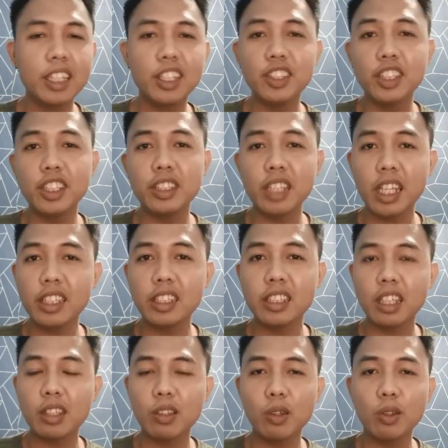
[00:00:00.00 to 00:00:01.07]
disease X
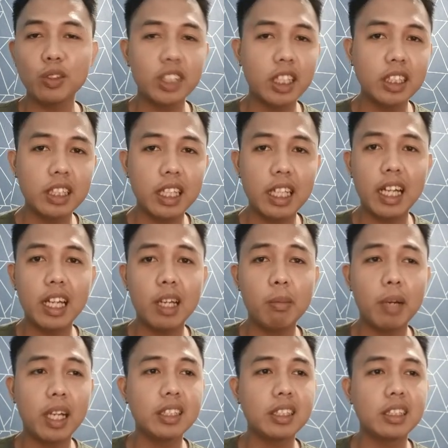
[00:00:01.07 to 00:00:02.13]
na to, kung saan siya
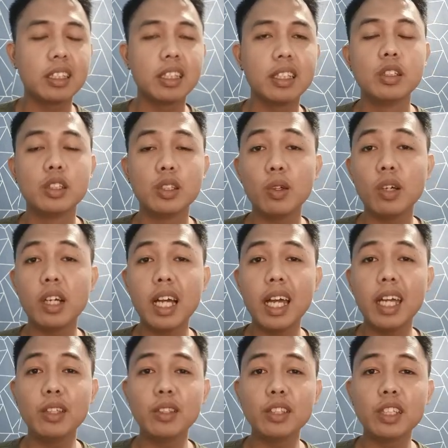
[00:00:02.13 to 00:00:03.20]
lalabas. So
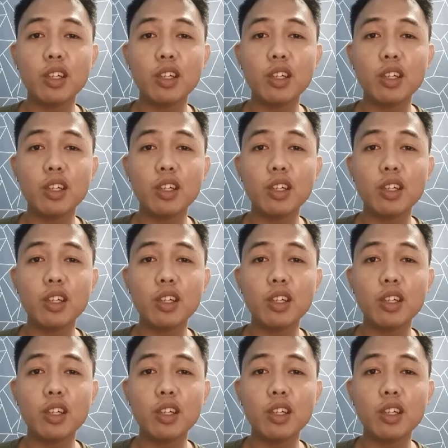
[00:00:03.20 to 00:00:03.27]
kagaya nun